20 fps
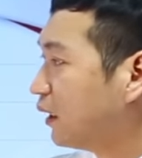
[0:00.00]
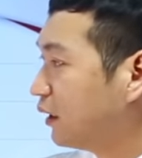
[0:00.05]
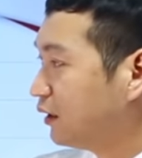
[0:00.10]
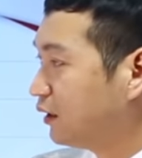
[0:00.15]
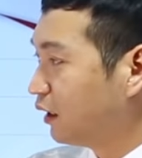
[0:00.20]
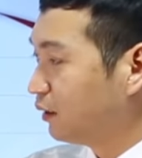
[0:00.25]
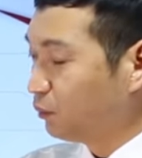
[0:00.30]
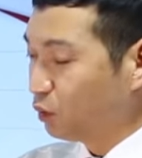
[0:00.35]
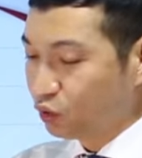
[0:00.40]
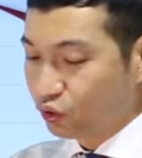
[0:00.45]

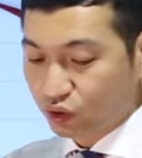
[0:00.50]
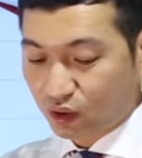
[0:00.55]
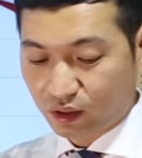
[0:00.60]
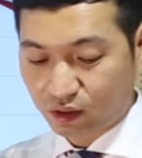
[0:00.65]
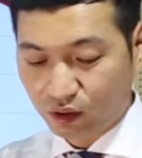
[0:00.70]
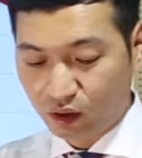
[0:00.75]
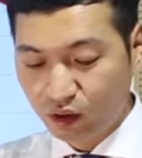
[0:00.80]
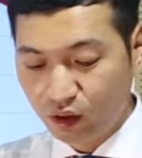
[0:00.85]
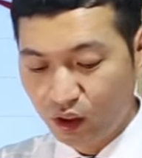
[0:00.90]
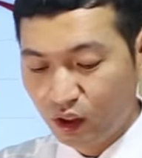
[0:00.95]
그 항목
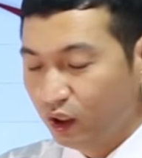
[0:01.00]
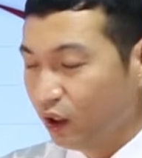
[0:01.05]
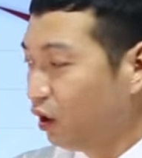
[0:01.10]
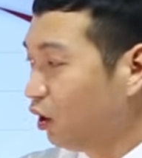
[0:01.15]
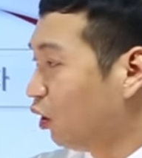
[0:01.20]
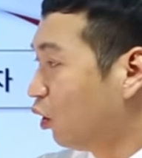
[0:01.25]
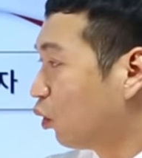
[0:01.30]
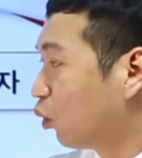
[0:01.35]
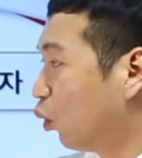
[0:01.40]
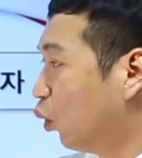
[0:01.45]
중에서
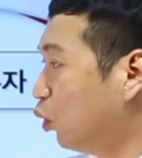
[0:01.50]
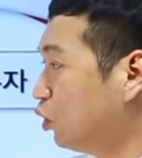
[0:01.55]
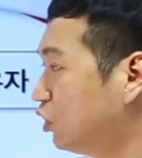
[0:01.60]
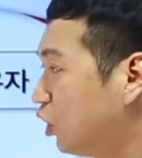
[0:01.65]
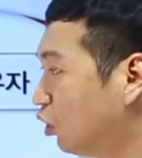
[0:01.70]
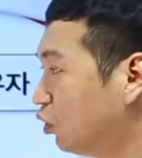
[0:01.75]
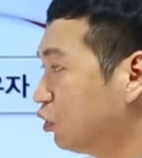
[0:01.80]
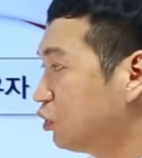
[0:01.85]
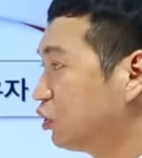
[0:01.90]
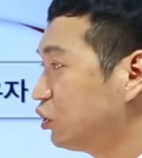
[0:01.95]

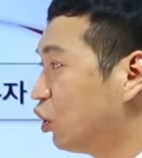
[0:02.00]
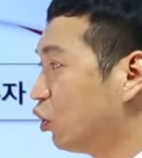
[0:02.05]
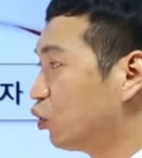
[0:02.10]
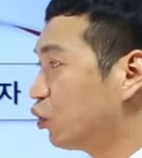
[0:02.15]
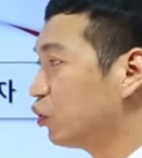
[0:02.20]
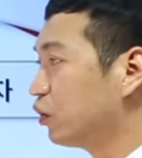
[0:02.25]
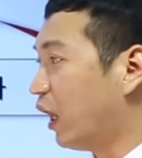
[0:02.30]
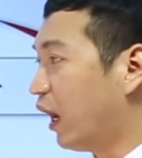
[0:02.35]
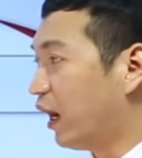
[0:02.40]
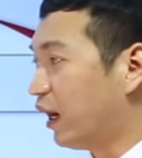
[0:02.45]

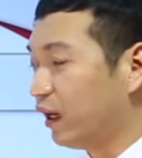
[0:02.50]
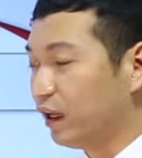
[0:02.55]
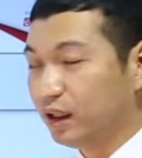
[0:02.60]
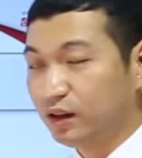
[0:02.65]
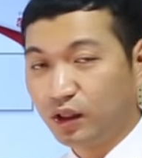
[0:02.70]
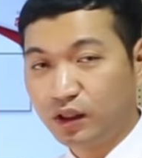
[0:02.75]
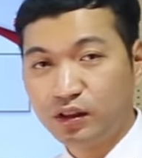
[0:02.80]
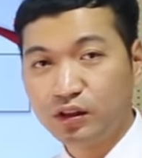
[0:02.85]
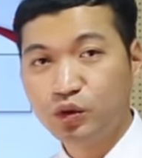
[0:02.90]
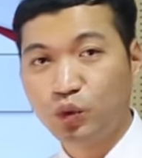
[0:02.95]
고정적으로 나가야
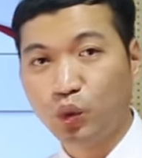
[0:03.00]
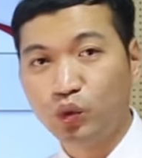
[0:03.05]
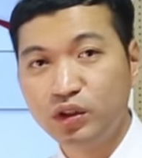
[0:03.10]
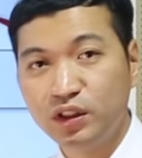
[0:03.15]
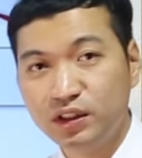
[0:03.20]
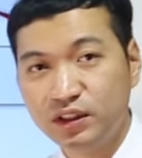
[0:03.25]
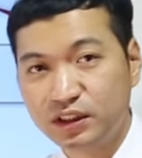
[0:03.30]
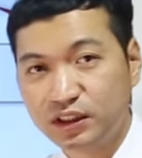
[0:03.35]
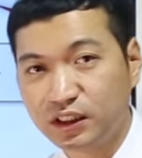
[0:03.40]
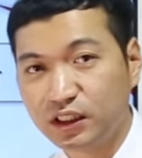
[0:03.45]
되는
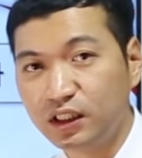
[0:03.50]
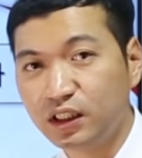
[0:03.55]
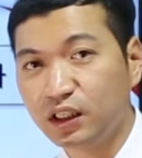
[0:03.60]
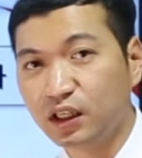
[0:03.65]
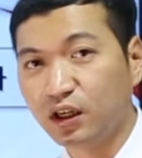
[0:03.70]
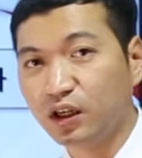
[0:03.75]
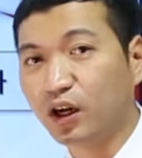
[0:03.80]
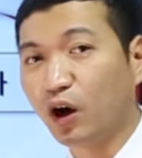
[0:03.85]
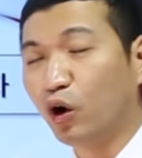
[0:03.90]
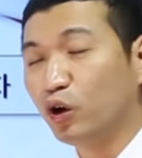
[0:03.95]
돈인지
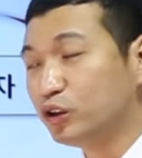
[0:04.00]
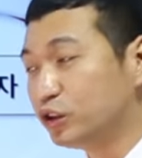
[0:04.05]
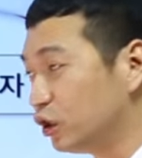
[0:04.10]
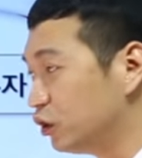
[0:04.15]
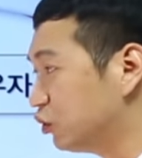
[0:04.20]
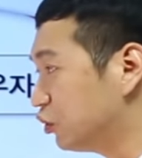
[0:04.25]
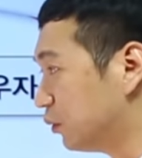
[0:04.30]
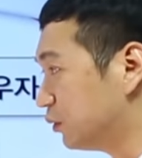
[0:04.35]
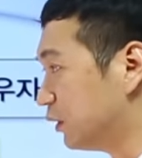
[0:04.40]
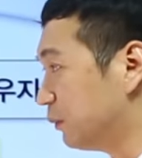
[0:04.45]
그러니까
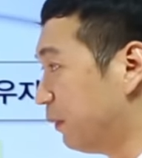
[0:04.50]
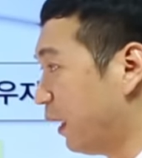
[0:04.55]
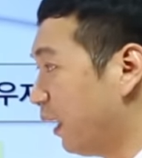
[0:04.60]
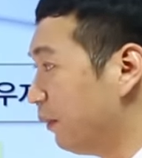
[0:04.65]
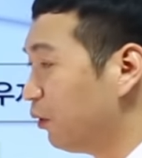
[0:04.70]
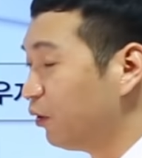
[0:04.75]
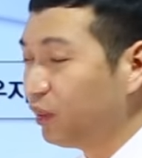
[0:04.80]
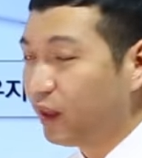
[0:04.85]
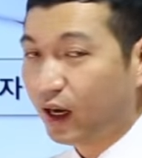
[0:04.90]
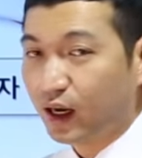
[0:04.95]
어쩔 수 없이
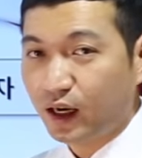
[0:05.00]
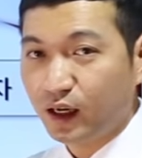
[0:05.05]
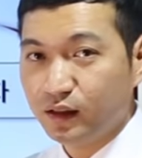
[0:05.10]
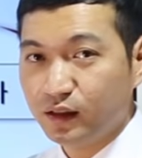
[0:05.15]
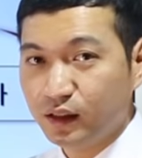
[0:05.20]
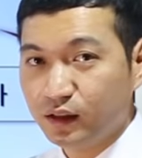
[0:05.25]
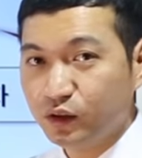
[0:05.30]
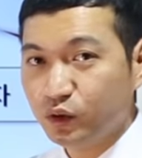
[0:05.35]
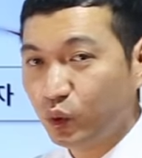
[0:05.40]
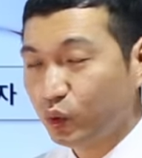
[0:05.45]
매번 나가야
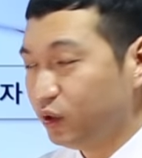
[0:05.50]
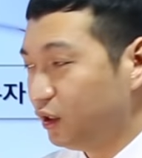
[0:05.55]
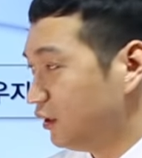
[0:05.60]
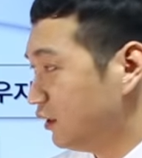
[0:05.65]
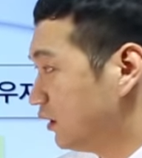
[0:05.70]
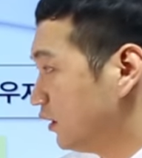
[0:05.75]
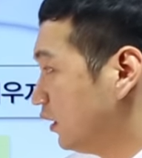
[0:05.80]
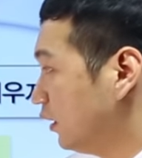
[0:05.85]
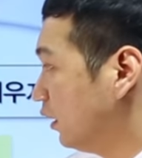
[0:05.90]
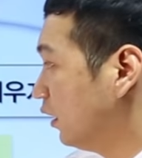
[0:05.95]
되는
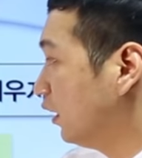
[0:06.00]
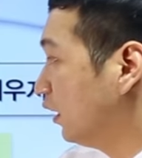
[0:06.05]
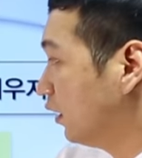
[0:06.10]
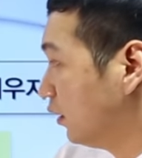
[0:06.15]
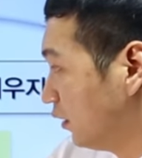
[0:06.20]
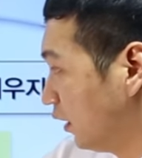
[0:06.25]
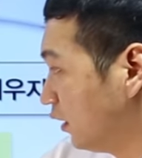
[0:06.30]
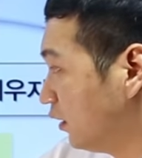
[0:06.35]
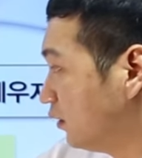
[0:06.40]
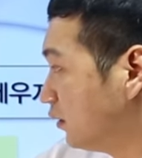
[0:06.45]
돈인지
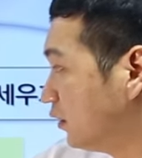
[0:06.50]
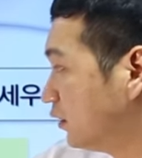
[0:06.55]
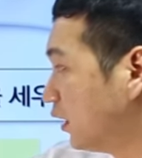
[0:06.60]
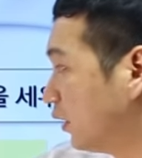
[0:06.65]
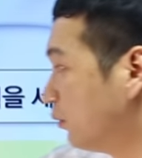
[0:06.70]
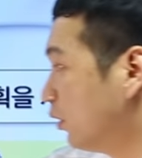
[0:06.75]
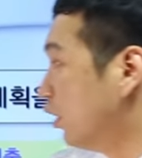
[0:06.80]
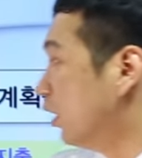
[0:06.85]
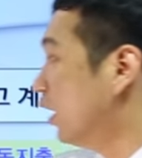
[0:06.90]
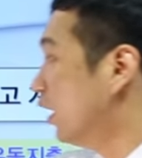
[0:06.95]
예를
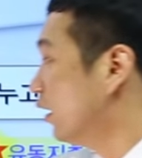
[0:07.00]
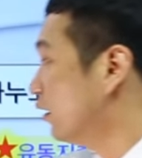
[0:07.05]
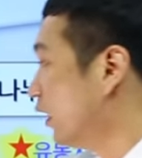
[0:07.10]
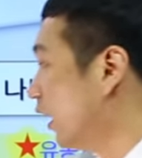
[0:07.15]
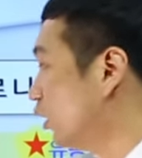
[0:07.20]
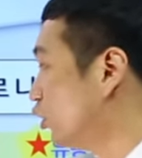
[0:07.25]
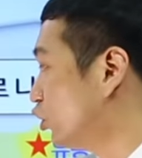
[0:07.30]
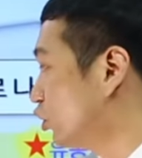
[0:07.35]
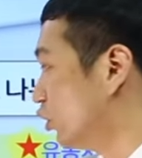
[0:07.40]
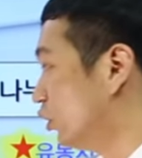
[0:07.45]
들자면
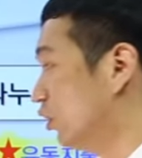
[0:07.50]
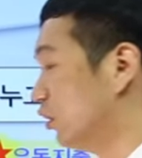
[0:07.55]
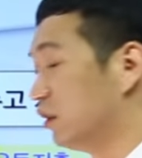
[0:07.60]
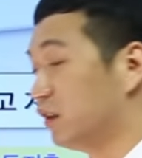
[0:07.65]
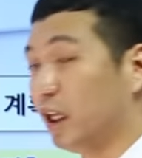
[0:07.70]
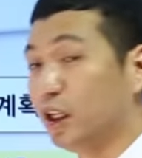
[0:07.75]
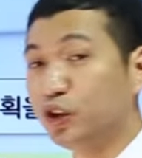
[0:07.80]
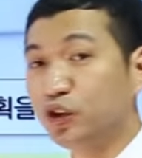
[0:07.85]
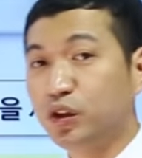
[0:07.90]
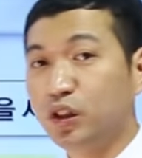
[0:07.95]
대출,
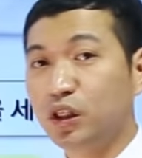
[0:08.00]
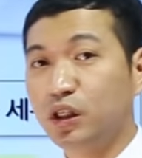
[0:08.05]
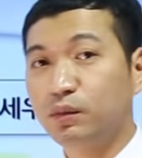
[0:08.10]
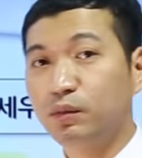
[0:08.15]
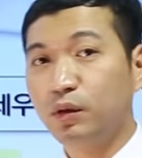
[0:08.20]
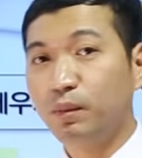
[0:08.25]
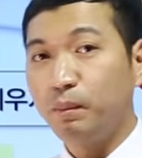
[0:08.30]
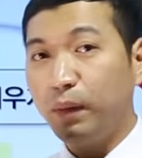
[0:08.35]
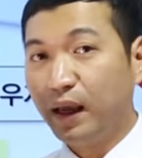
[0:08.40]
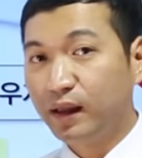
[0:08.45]

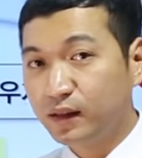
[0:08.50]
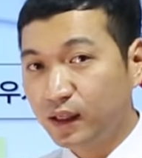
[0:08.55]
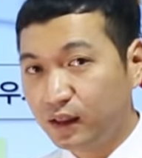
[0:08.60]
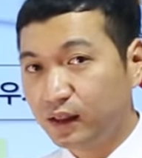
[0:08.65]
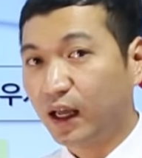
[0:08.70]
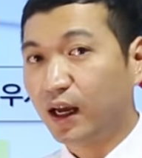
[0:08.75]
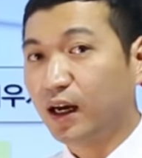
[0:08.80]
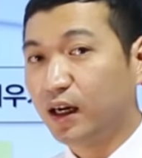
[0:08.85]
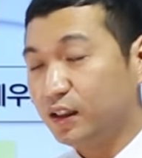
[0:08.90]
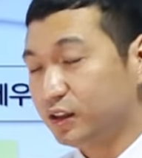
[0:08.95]
대출금은
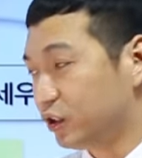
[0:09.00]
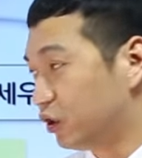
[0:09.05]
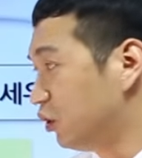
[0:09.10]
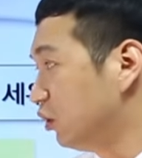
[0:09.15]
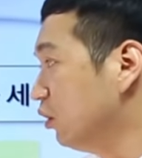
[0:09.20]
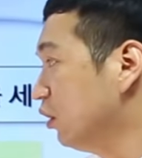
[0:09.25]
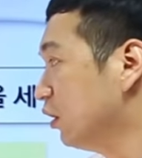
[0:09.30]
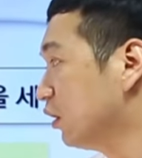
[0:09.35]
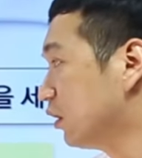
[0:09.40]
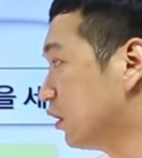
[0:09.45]
매달
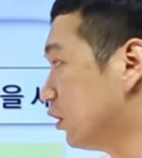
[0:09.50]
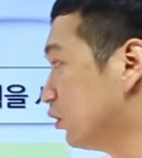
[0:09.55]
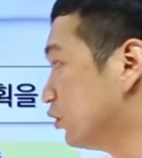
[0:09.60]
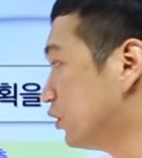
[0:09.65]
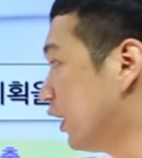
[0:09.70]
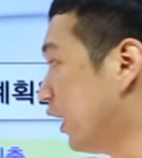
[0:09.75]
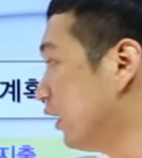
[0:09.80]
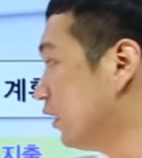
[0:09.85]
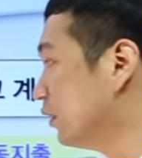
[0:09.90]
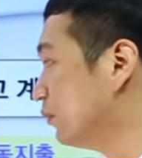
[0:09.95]
나가죠. 그리고
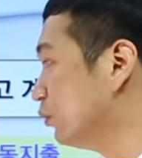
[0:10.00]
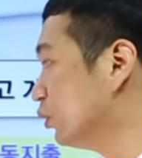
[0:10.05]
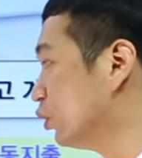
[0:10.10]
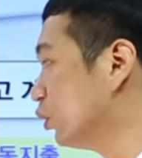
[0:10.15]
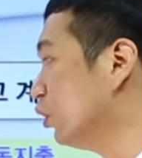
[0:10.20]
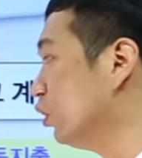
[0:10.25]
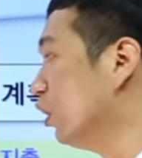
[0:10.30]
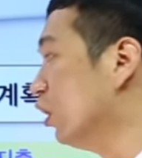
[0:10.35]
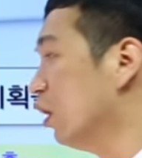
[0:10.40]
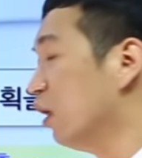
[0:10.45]

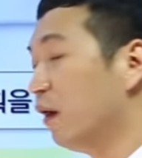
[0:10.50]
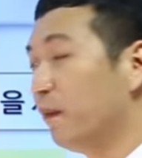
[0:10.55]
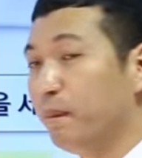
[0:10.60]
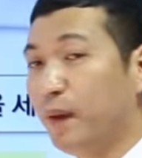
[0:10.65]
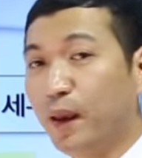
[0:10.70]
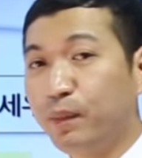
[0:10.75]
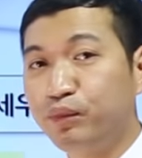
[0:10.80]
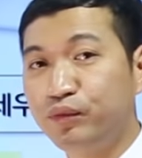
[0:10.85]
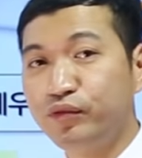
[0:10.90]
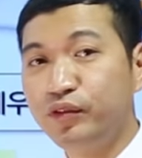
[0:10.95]
세금도
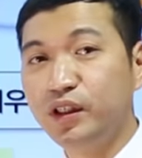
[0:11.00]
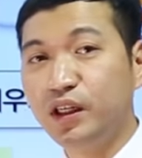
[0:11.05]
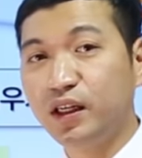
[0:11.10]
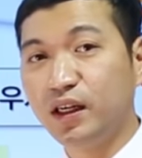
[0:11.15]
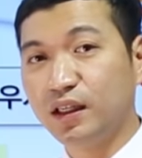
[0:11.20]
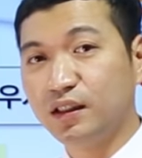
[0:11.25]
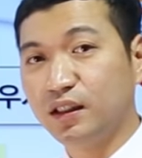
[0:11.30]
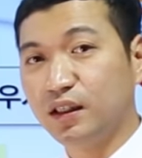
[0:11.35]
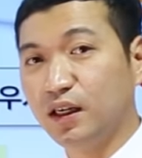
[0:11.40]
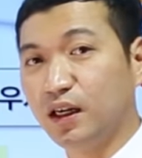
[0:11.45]
매
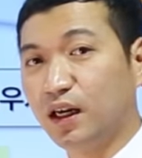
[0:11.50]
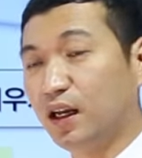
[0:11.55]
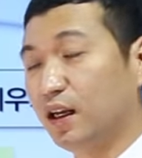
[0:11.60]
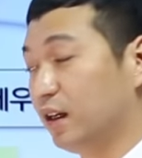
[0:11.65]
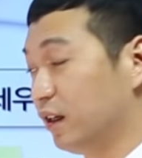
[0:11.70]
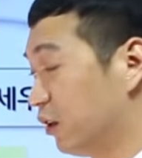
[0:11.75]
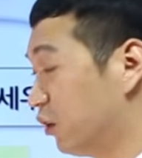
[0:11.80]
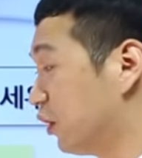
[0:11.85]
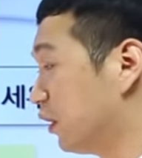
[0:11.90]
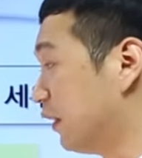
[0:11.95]
분기라든가
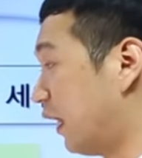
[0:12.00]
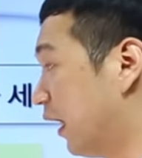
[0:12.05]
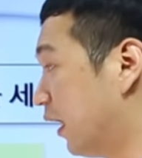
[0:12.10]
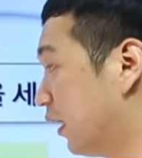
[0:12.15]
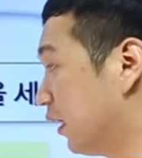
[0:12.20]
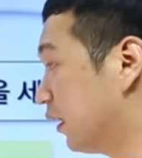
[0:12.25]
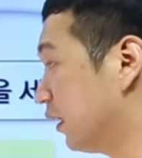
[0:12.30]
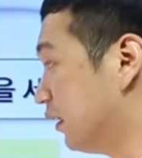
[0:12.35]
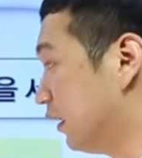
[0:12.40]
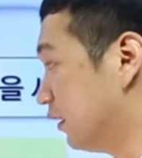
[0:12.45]
그렇게
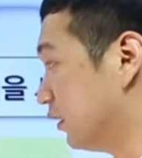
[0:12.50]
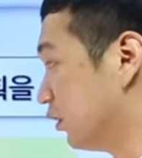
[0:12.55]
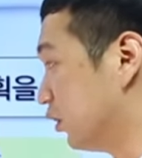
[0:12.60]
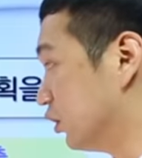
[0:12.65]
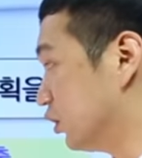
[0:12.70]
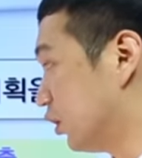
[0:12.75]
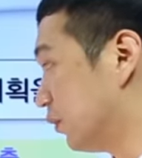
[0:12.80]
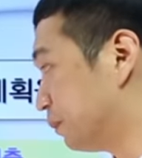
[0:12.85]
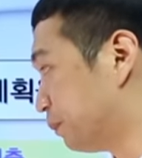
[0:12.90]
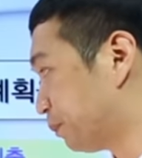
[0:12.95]
나가게 되는
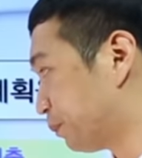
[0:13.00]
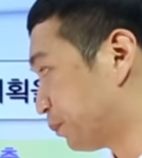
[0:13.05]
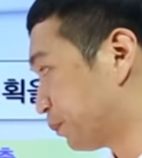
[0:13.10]
거죠.